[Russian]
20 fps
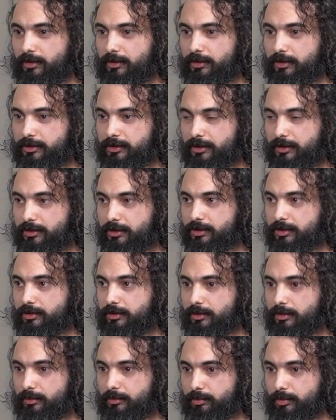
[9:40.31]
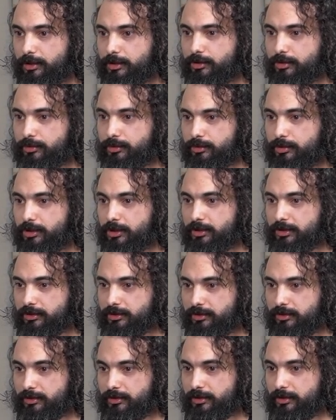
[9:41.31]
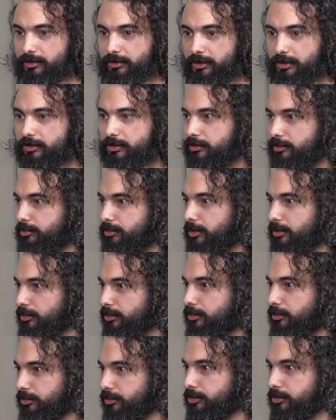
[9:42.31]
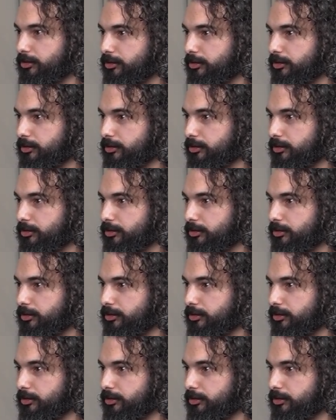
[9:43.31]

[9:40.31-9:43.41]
достаточно большую часть э, детства провел, ну,